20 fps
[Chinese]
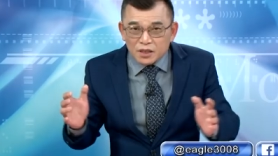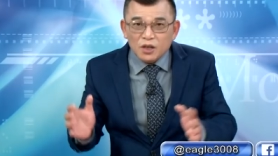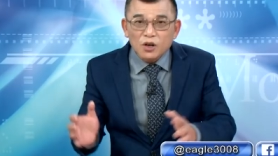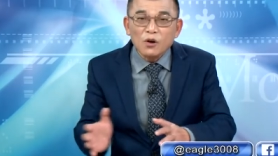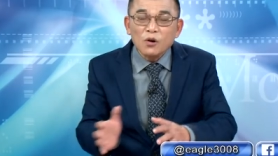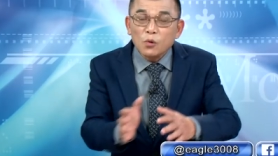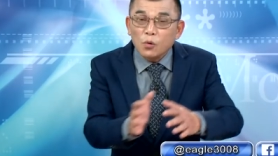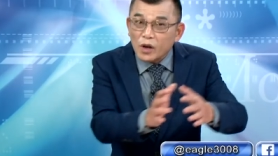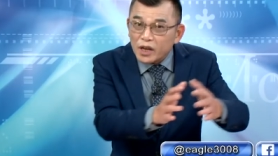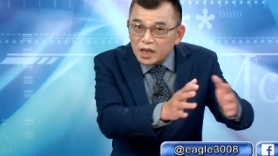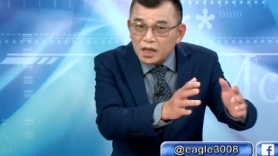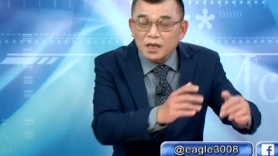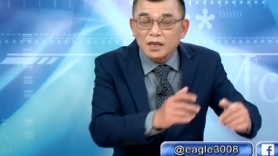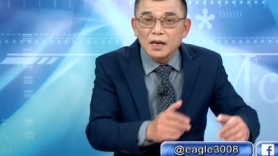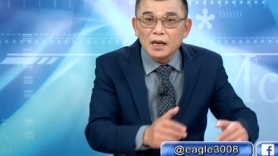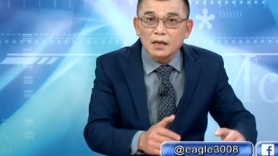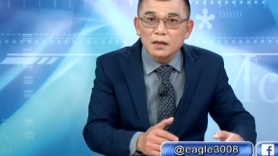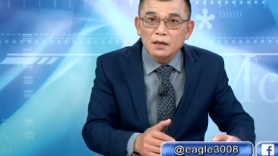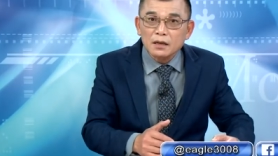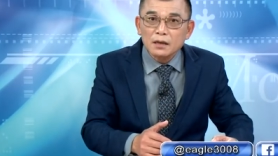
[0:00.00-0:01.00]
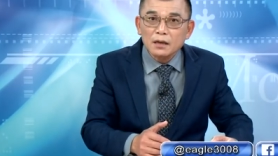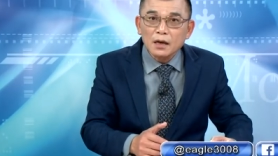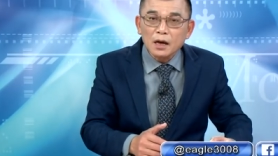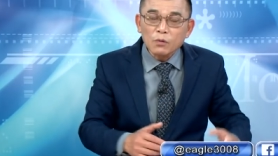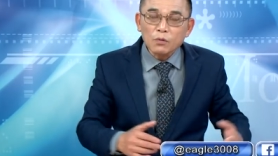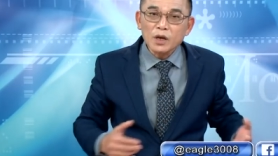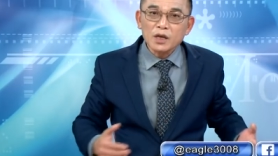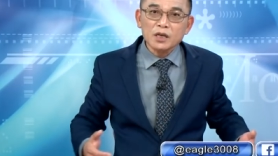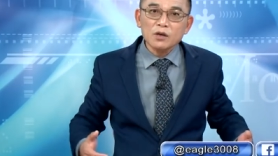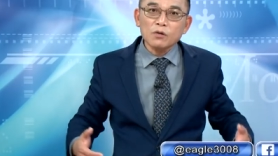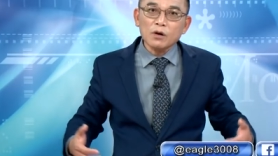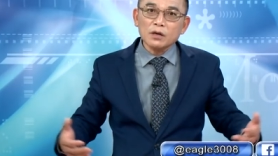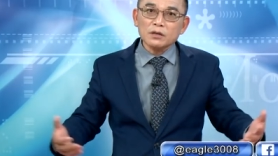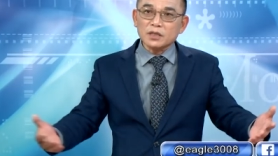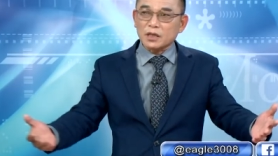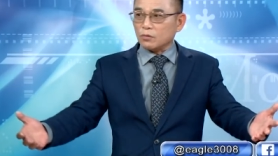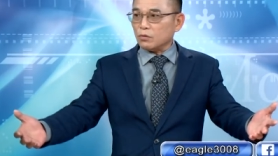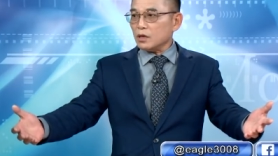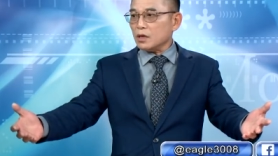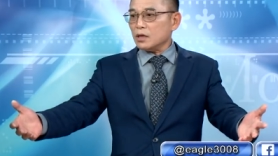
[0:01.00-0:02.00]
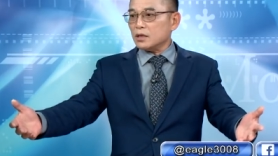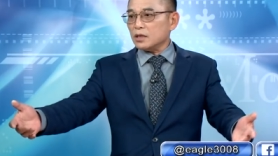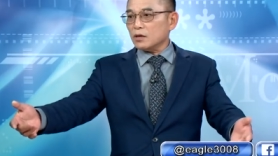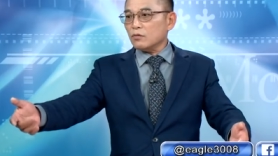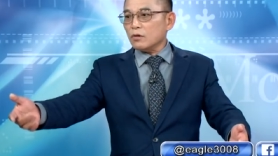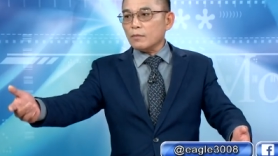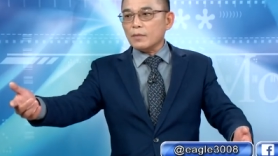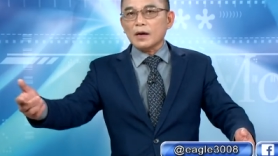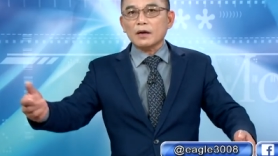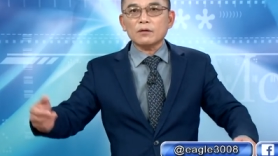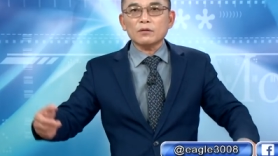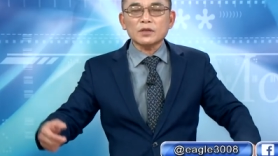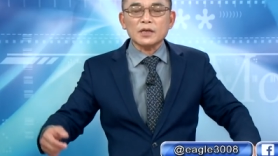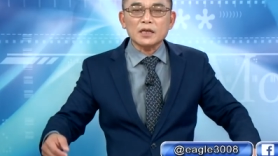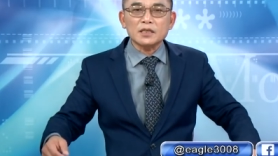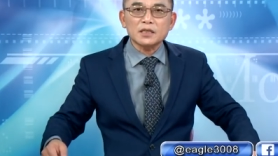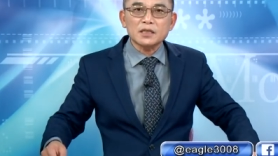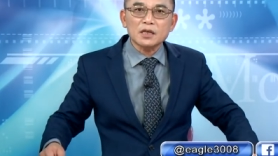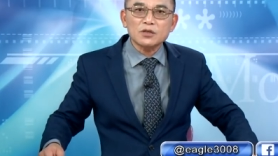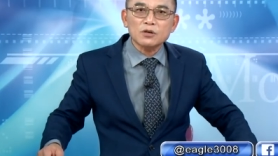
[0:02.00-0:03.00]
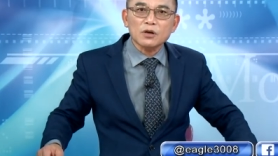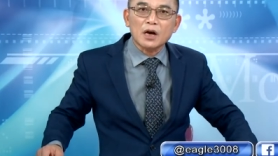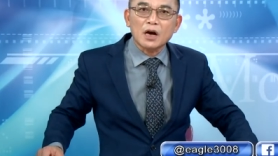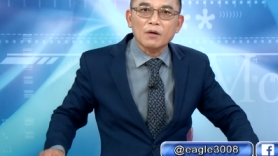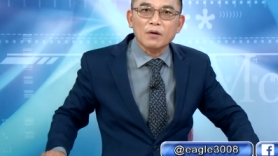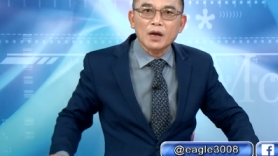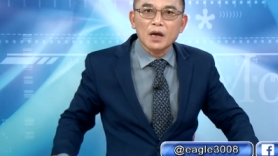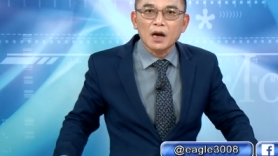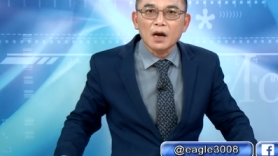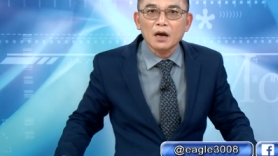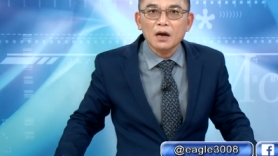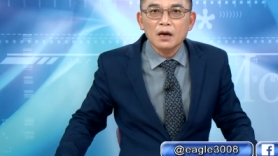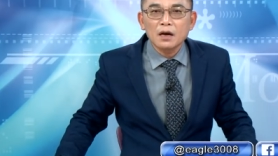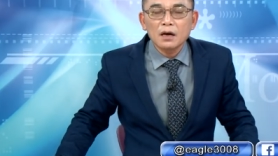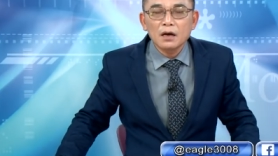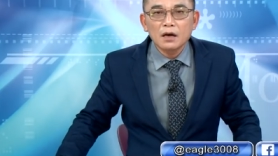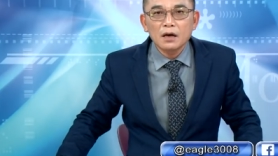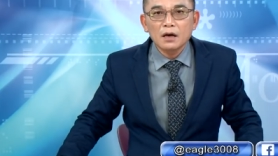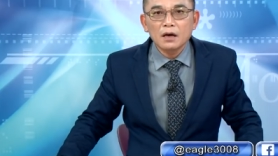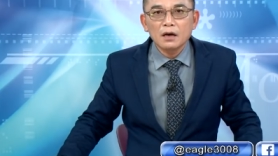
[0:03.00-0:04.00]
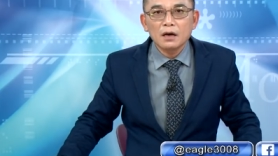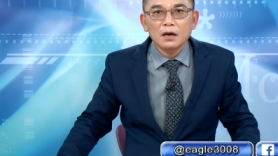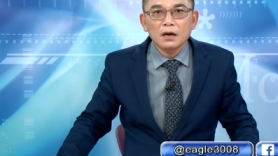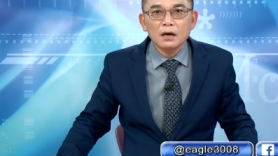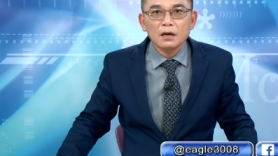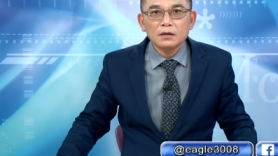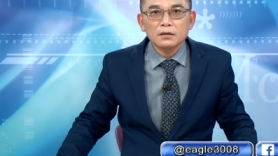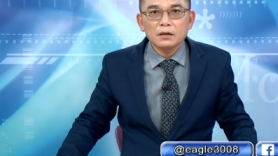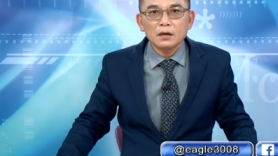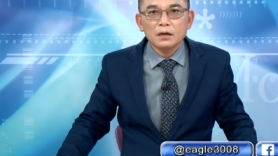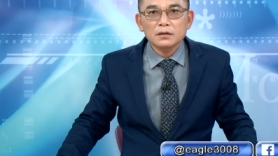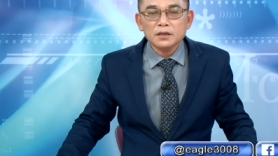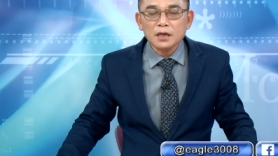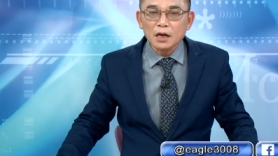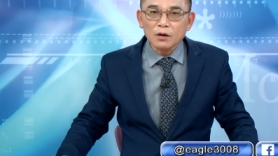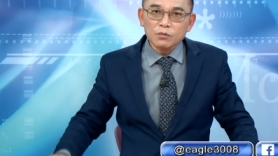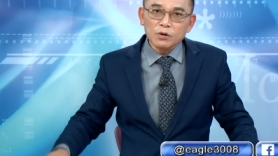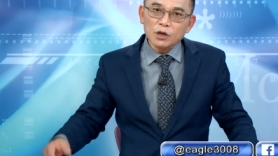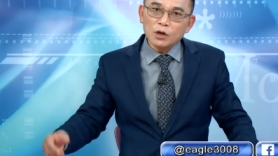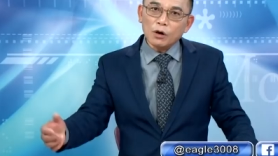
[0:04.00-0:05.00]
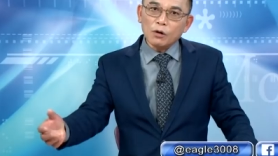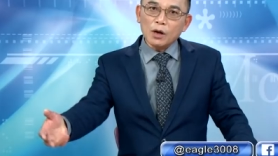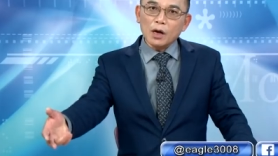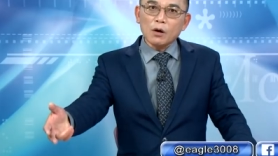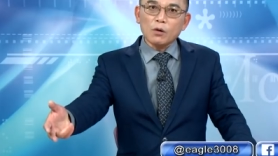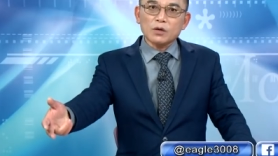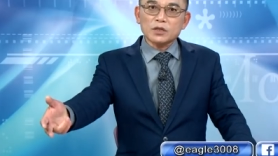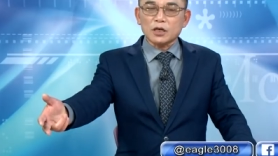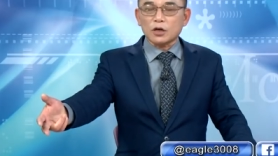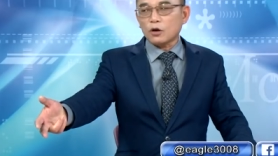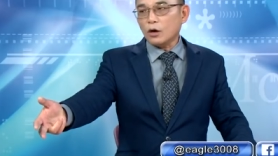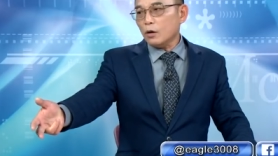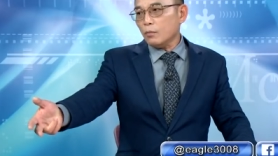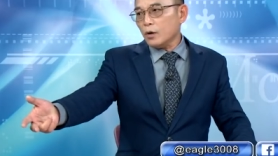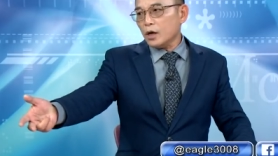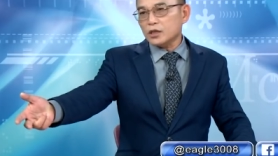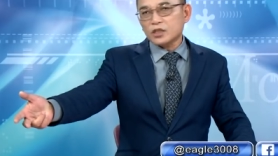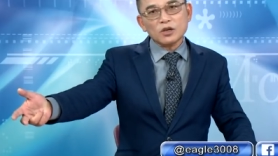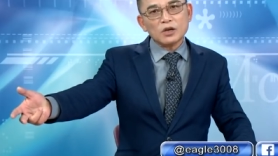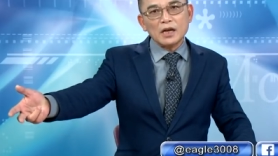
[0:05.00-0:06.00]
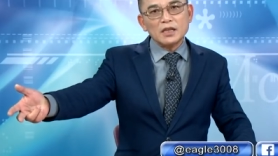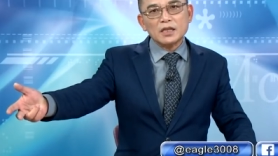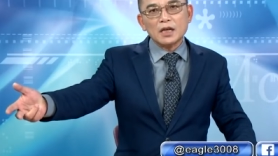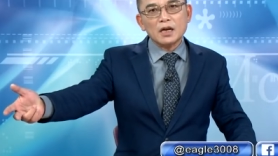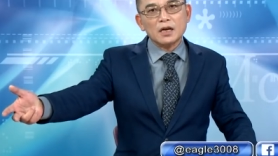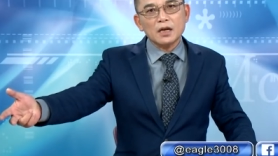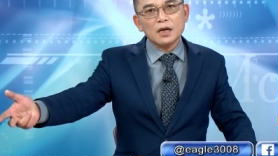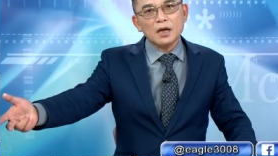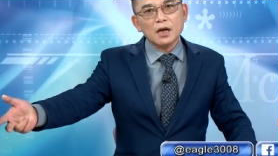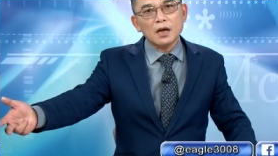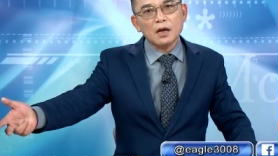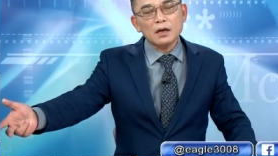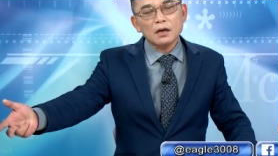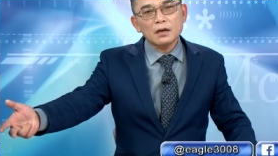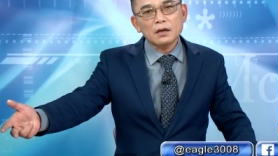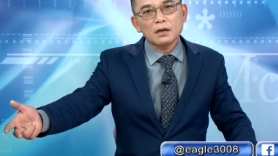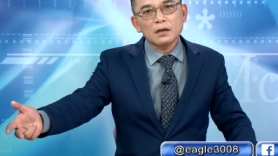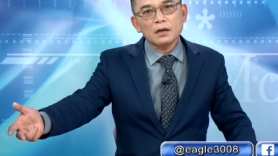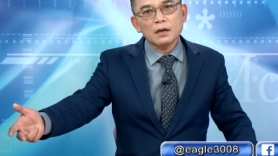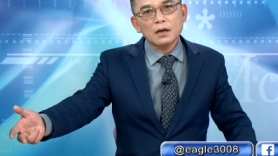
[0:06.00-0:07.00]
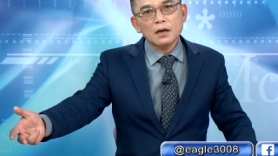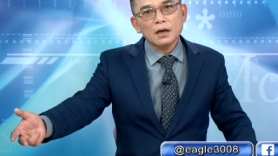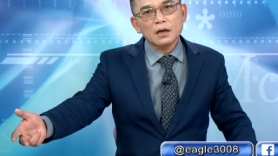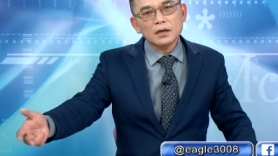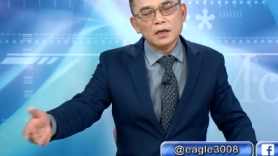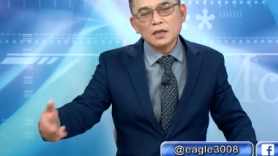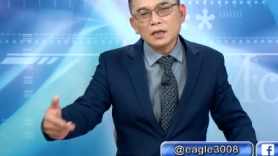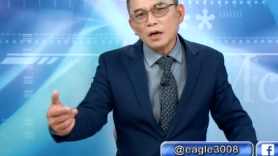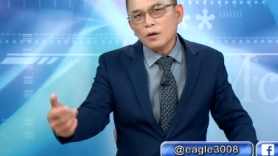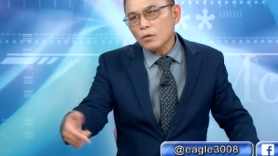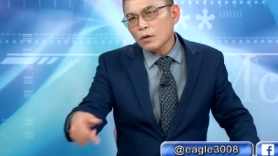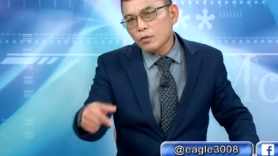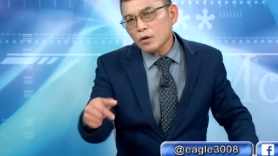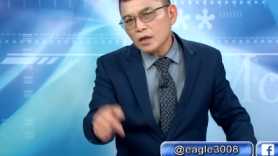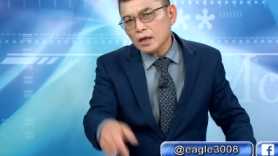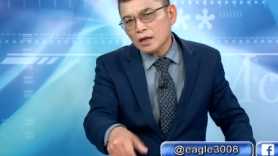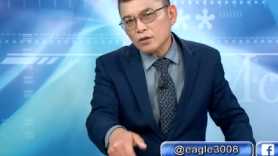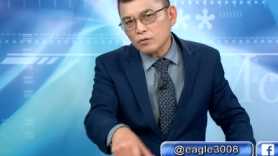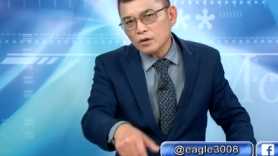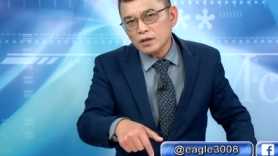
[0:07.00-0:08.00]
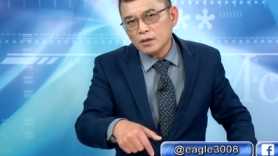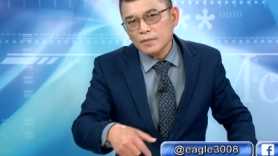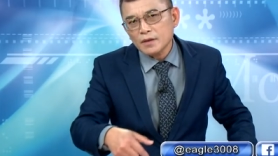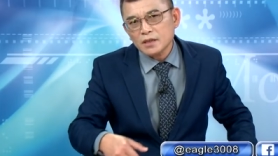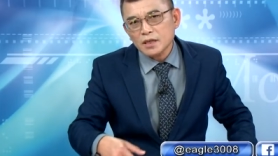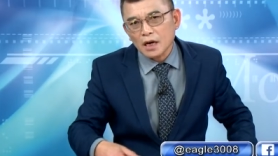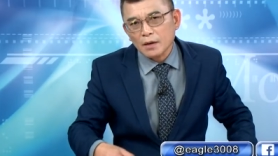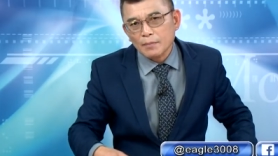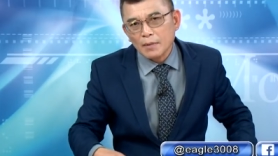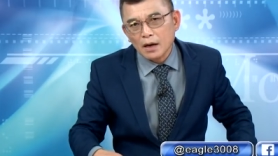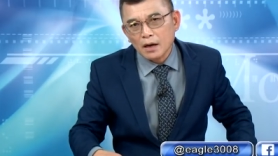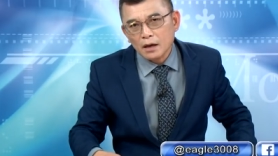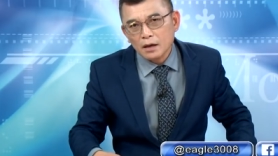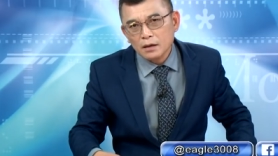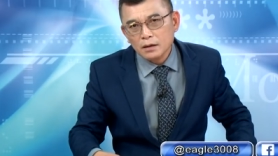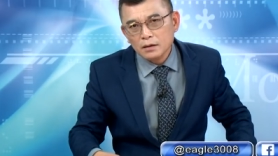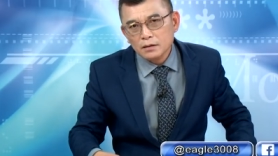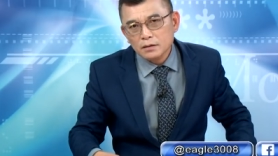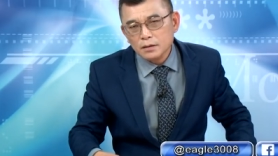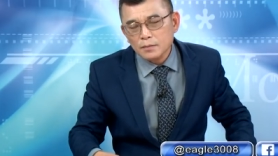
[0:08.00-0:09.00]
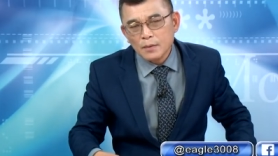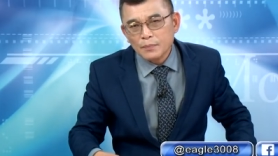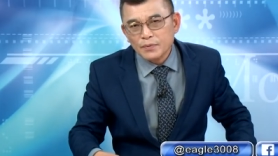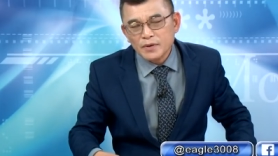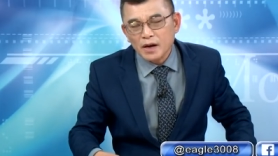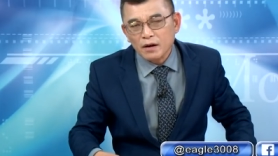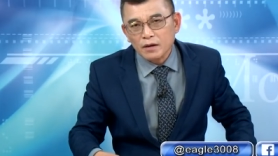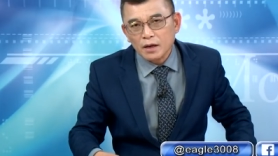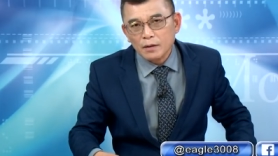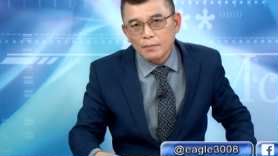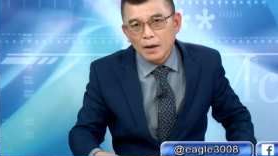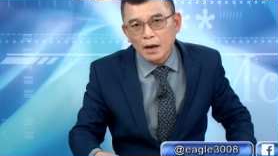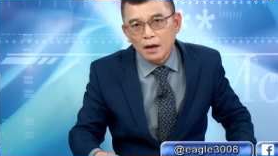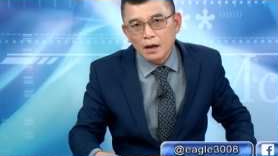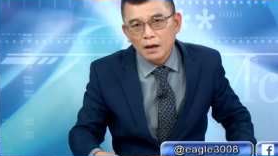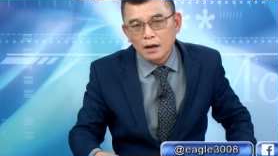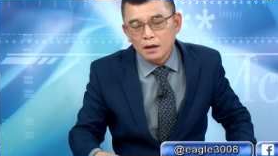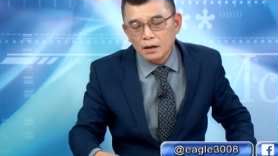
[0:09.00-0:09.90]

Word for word: 是讲过去呢，啊，过去我十几年前我嘛讲台积电就牛的啊。三十几块啊，五十块不会去干单的呀？难道我会拿出来这边讲吗？这么不要脸吗？